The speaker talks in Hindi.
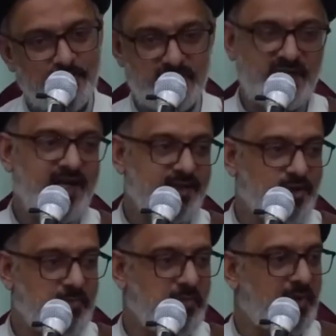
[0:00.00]
मिसाल के
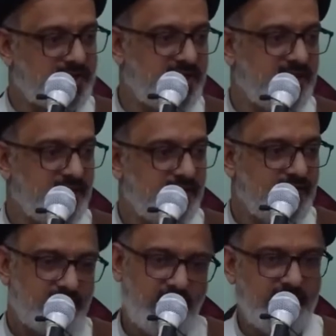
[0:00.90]
तौर पर मट्टी
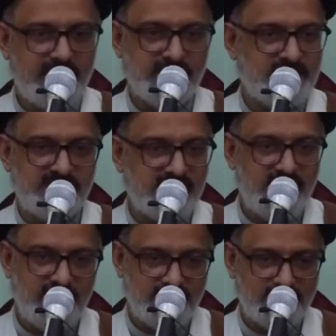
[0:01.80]
खाने की चीज़
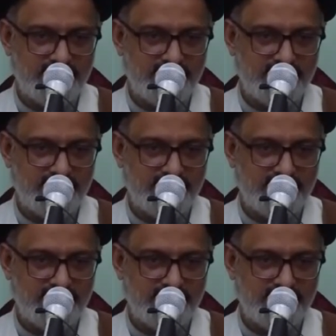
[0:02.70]
नहीं है